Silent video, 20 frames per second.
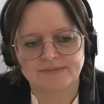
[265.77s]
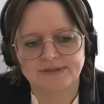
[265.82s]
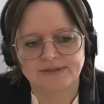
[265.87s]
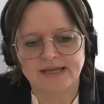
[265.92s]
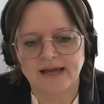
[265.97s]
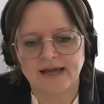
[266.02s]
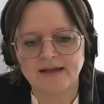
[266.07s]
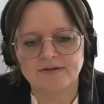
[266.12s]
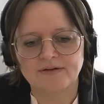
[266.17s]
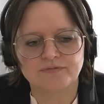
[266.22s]

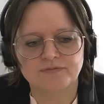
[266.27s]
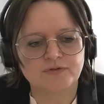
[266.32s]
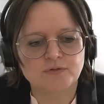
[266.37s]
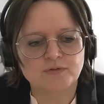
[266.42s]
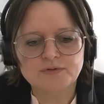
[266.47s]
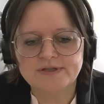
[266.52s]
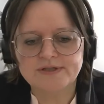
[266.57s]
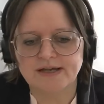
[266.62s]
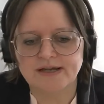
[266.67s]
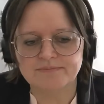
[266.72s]
ja,
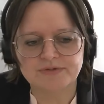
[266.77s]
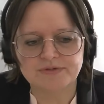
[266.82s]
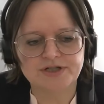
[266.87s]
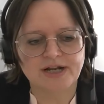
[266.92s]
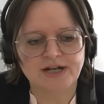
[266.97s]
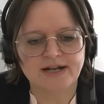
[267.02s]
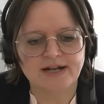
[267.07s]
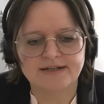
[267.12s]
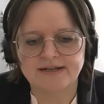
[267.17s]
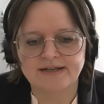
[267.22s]

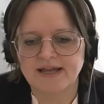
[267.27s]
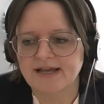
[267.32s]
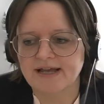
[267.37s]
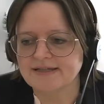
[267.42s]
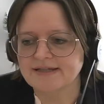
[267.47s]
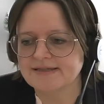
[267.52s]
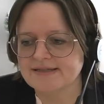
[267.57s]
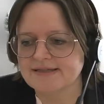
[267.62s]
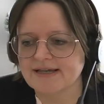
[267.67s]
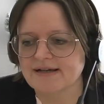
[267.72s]
Flohsamenschalen,
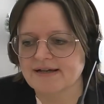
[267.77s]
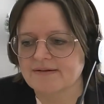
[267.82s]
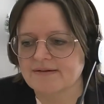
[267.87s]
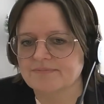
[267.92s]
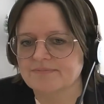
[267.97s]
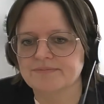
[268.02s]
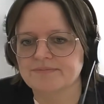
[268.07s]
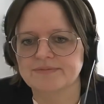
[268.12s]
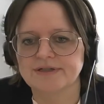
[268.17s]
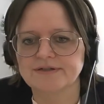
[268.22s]
Leinsamen,